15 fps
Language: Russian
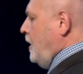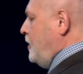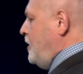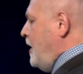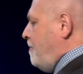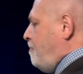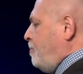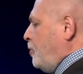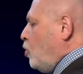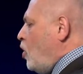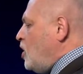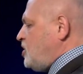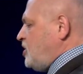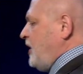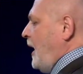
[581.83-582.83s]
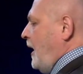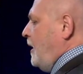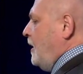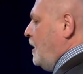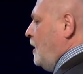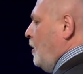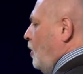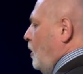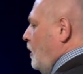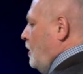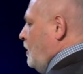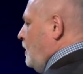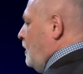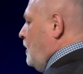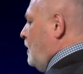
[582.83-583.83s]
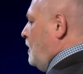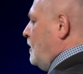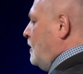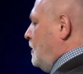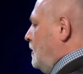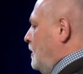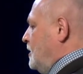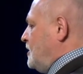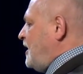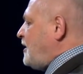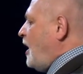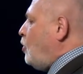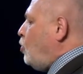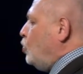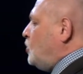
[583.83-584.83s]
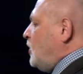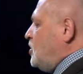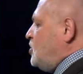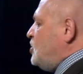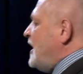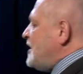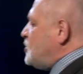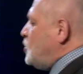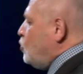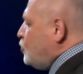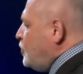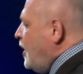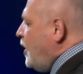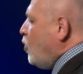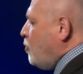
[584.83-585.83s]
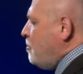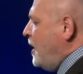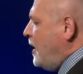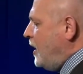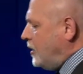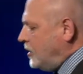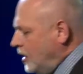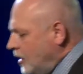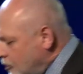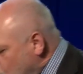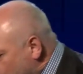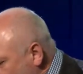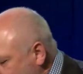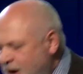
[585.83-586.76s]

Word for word: Не просто за какую-то часть людей умереть, но